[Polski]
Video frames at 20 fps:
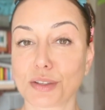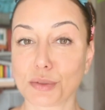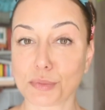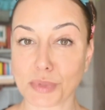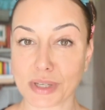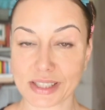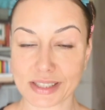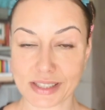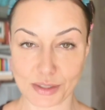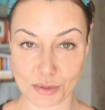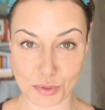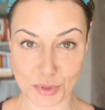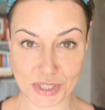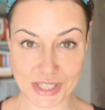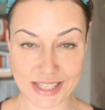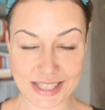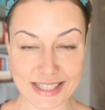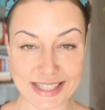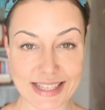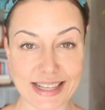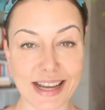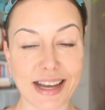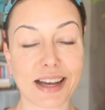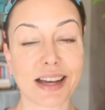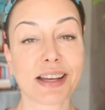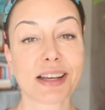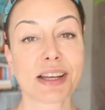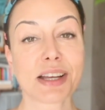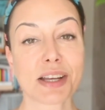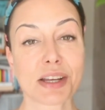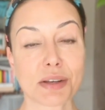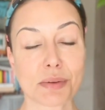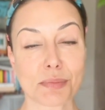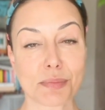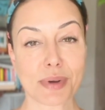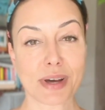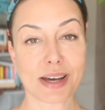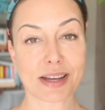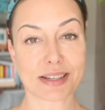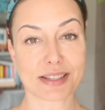Marta Gucińska.
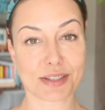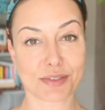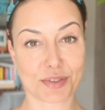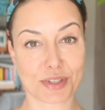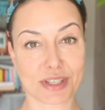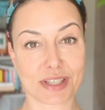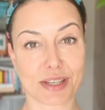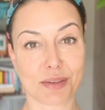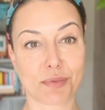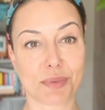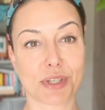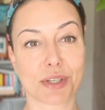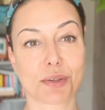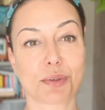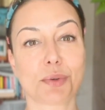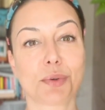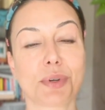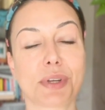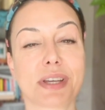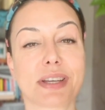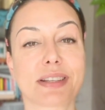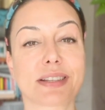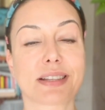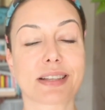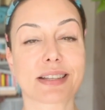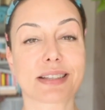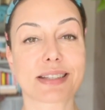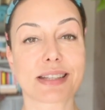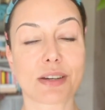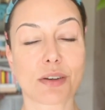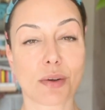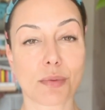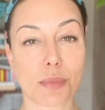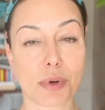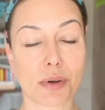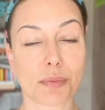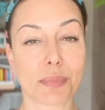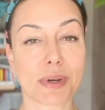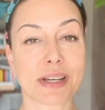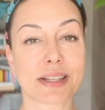Bardzo wszystkim dziękuję za stałą
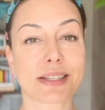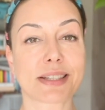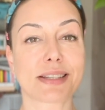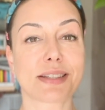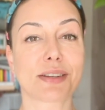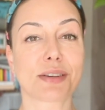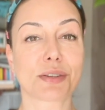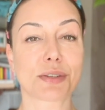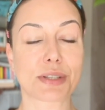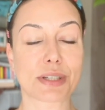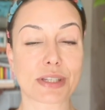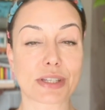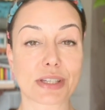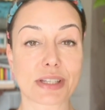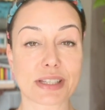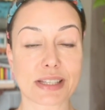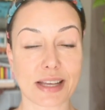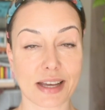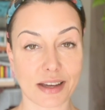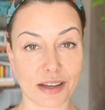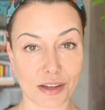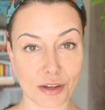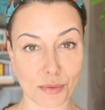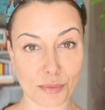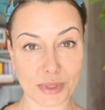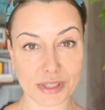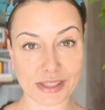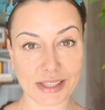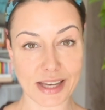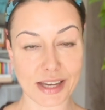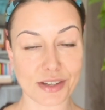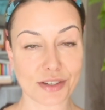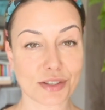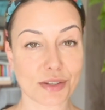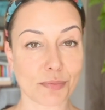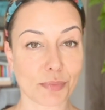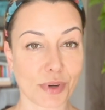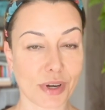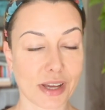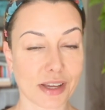obecność, za
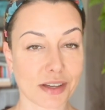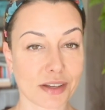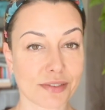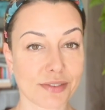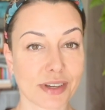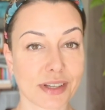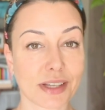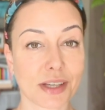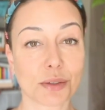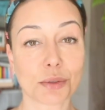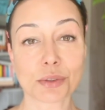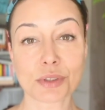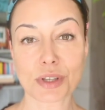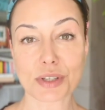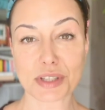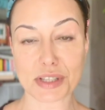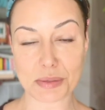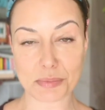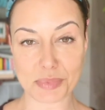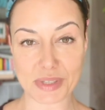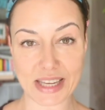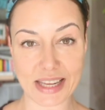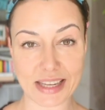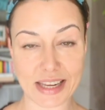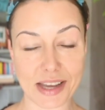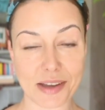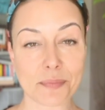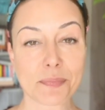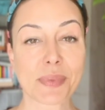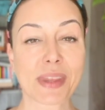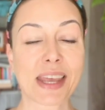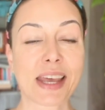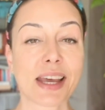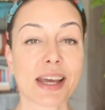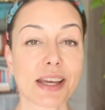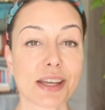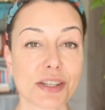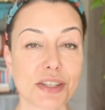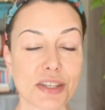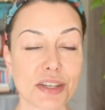komentarze, polajkowania, udostępnienia,
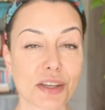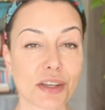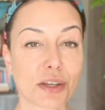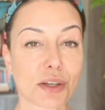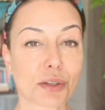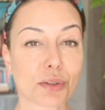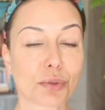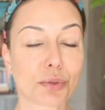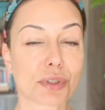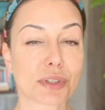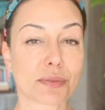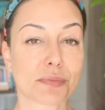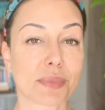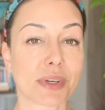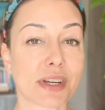dzięki którym